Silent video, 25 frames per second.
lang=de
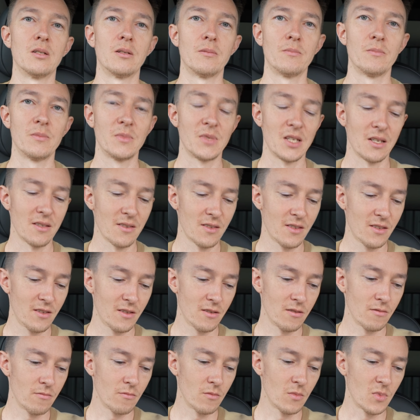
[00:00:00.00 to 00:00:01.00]
ähm,
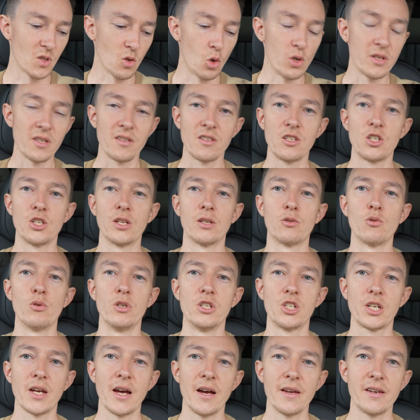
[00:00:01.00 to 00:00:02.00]
das sollte sich
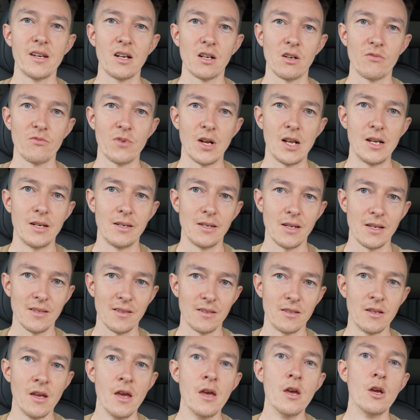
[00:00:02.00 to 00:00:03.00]
natürlich keiner gefallen
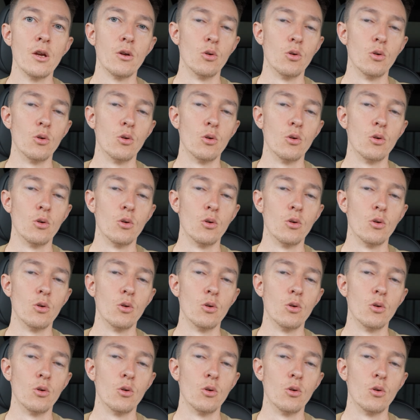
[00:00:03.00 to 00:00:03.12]
lassen.